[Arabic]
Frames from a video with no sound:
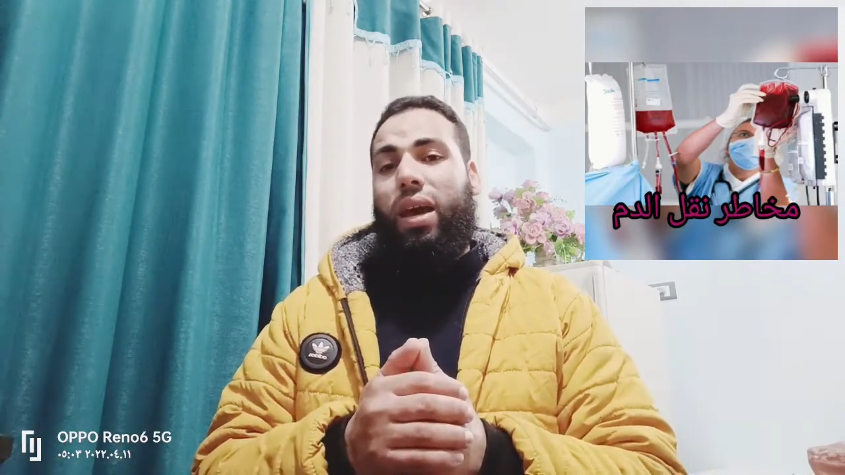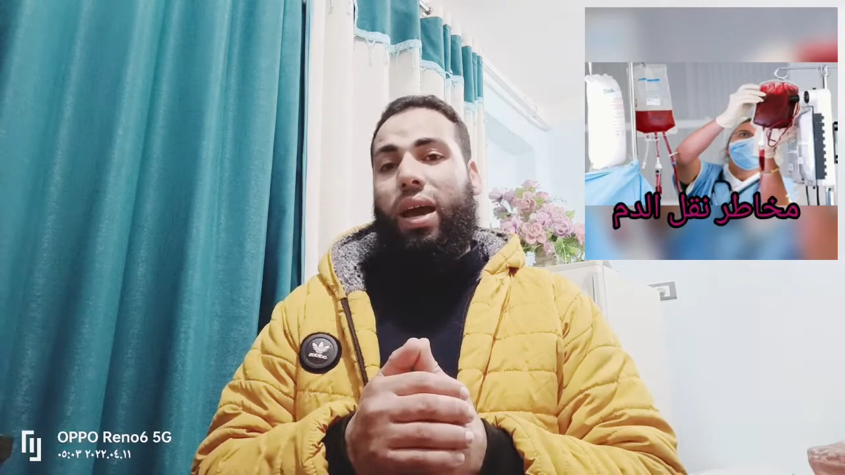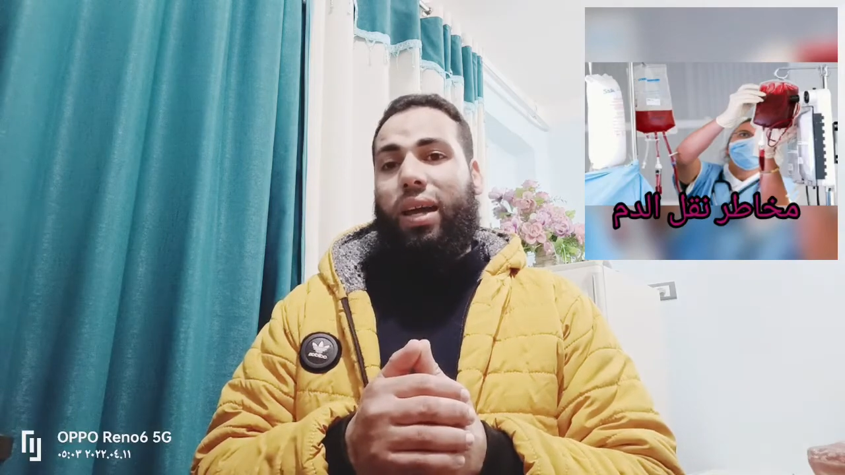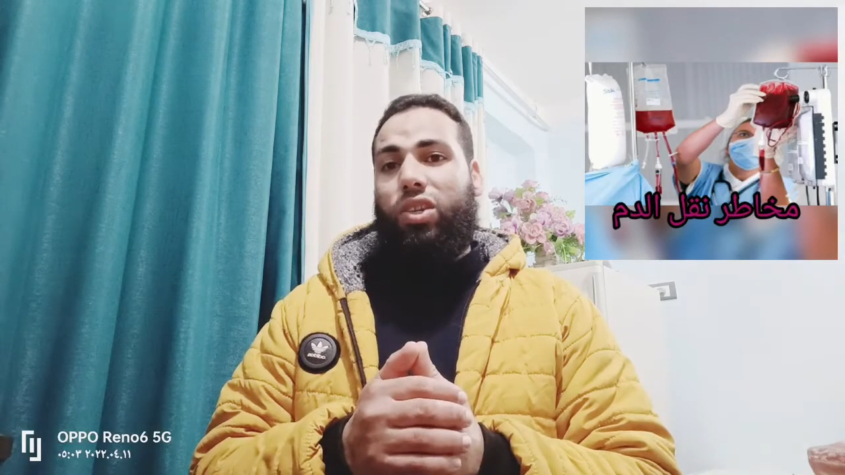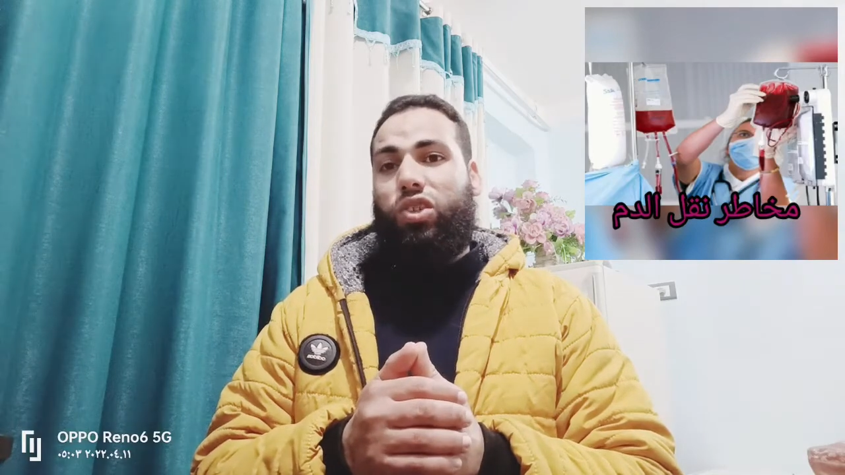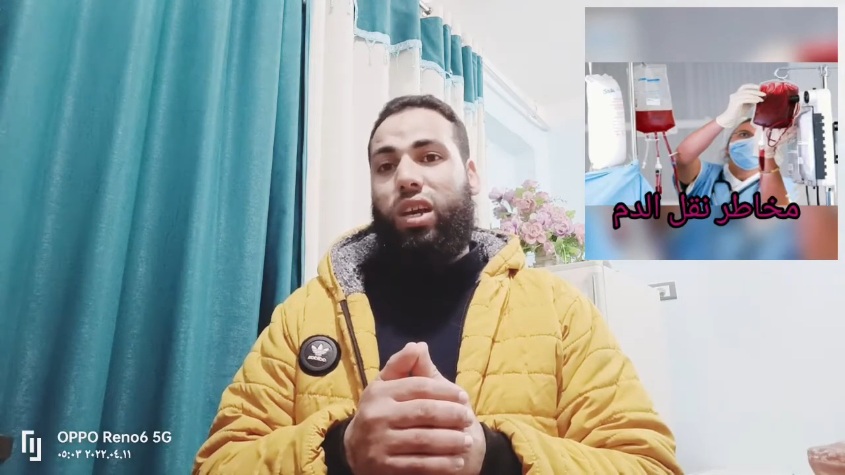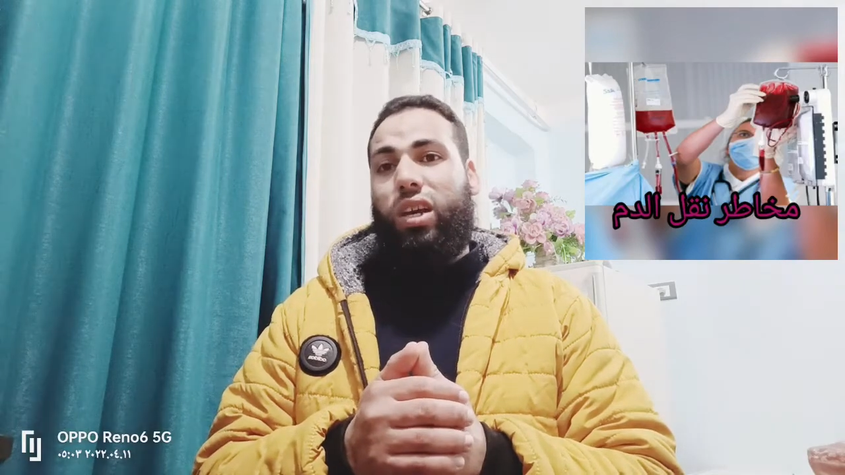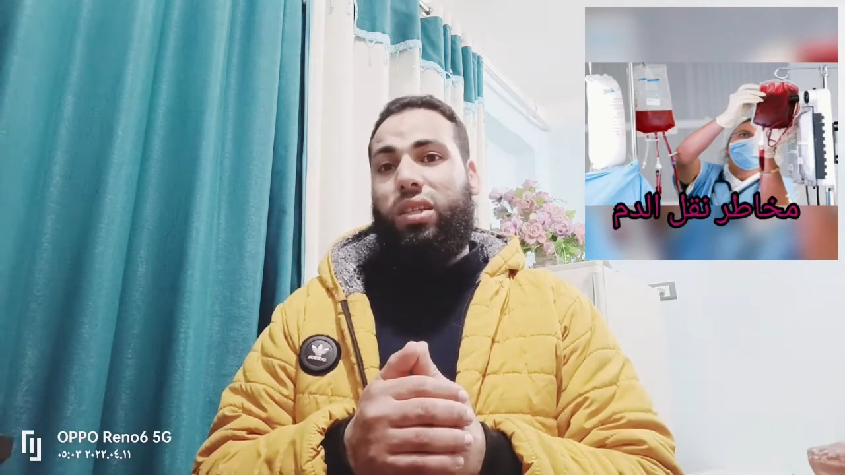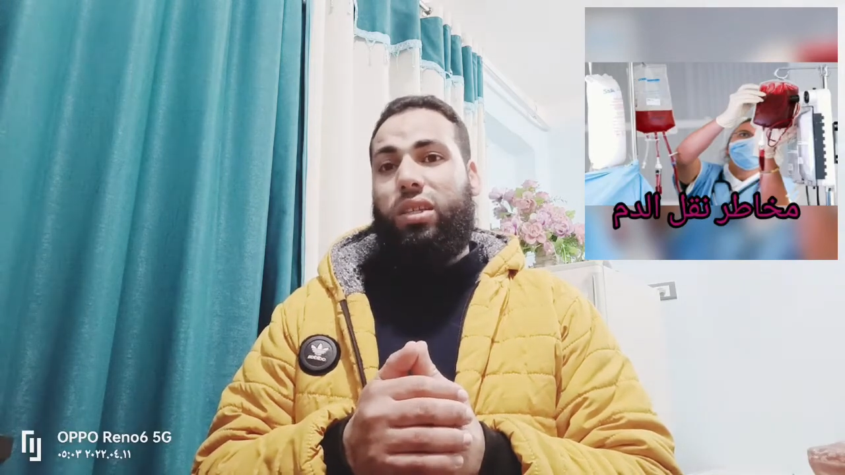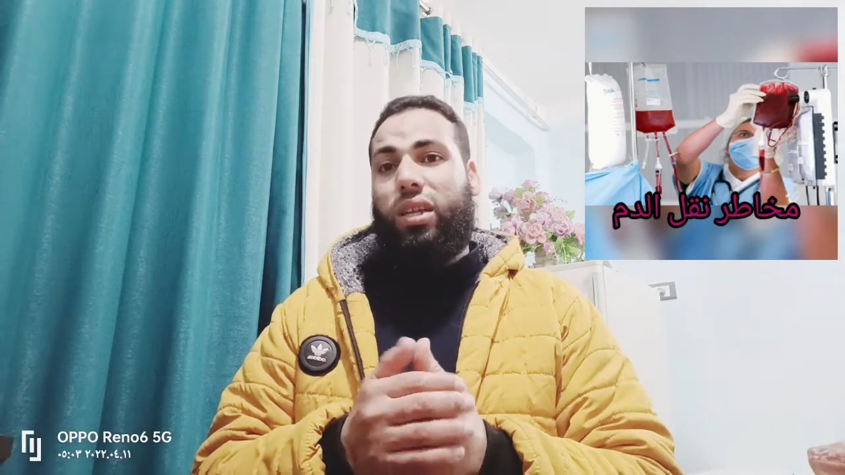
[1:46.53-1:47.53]

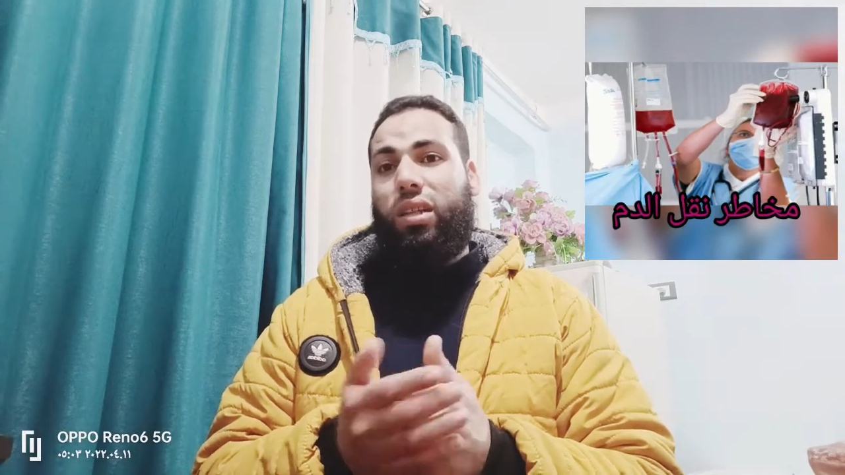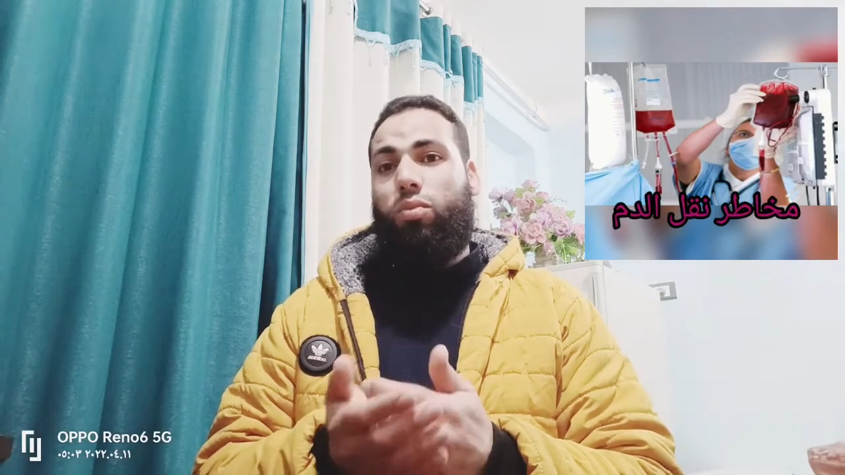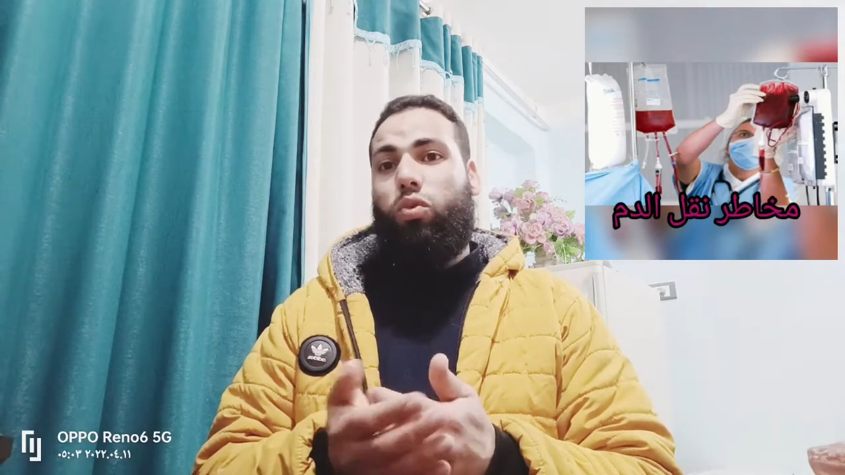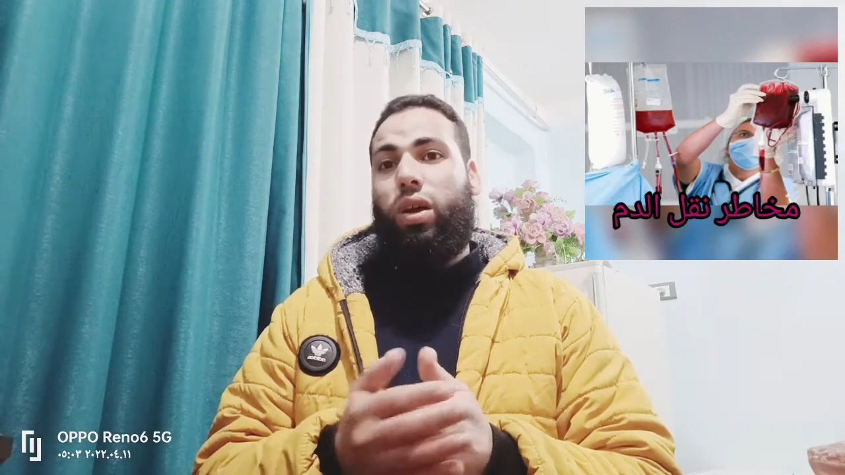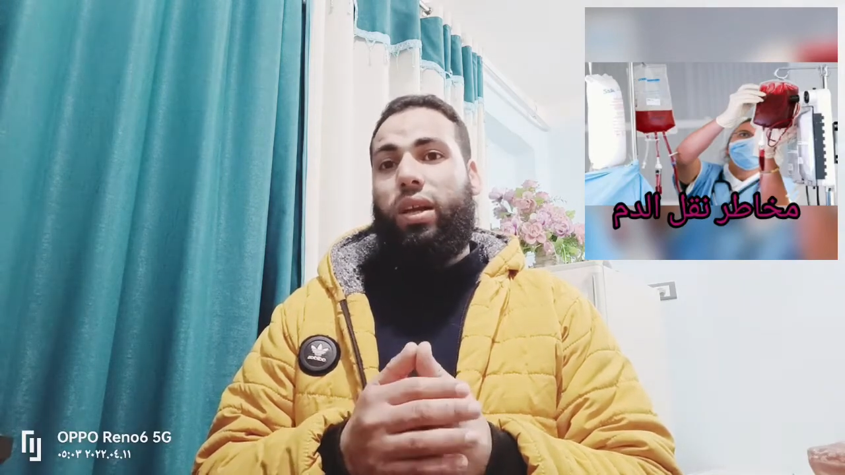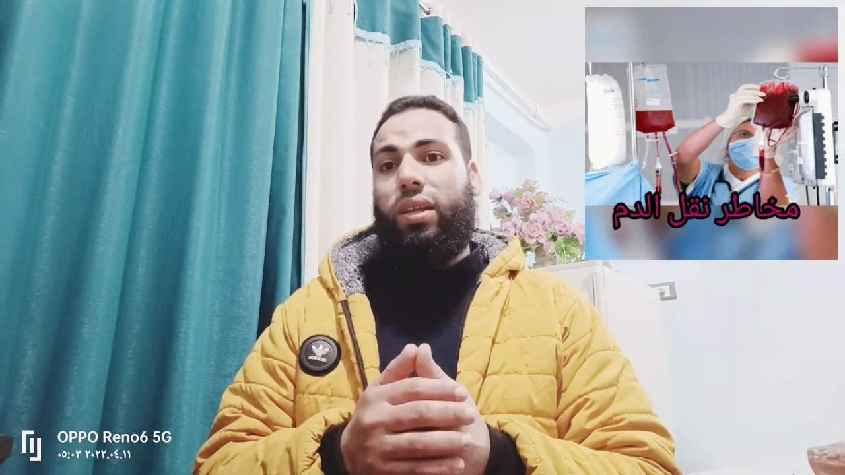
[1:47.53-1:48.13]
علشان يسلموها